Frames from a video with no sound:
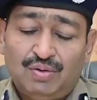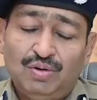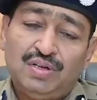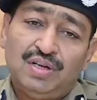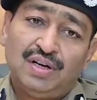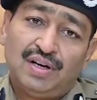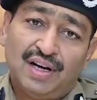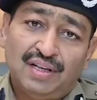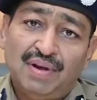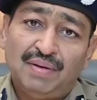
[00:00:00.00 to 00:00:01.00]
कुछ
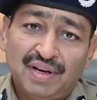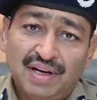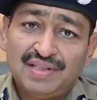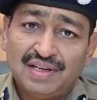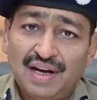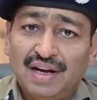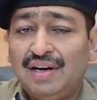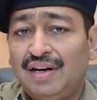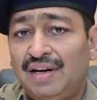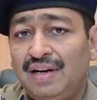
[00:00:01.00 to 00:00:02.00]
गलतफहमी का
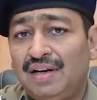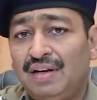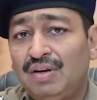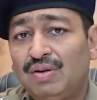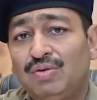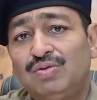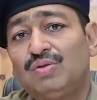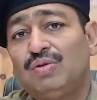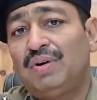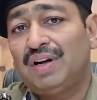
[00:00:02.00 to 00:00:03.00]
शिकार हैं कुछ
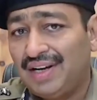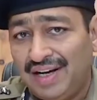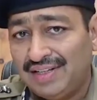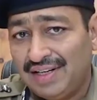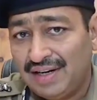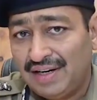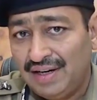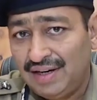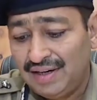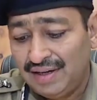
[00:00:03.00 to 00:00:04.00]
को भड़काया जा
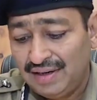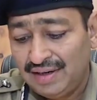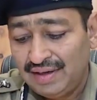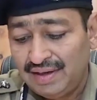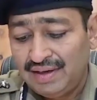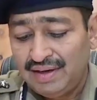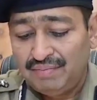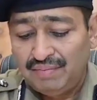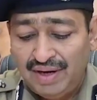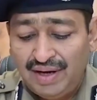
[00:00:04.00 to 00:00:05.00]
रहा है
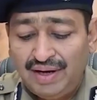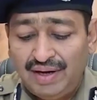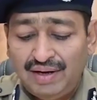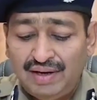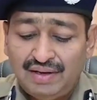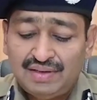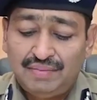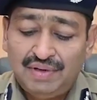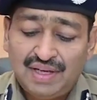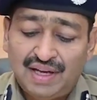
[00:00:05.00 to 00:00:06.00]
मैं
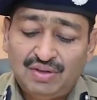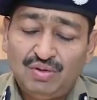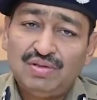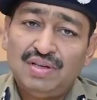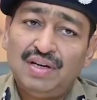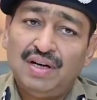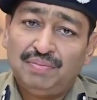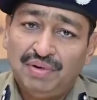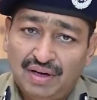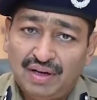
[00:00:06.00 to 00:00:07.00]
सभी साथियों से
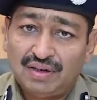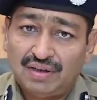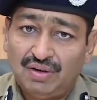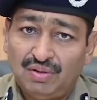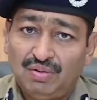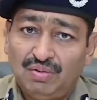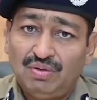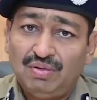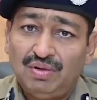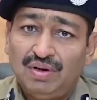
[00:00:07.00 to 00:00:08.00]
अपील करता हूं
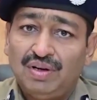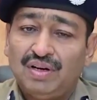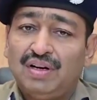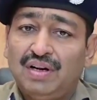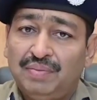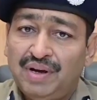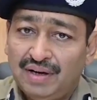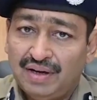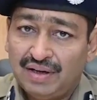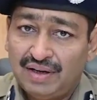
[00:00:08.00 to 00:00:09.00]
कि कृपया
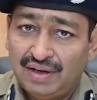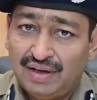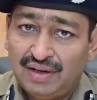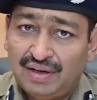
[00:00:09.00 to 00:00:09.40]
करके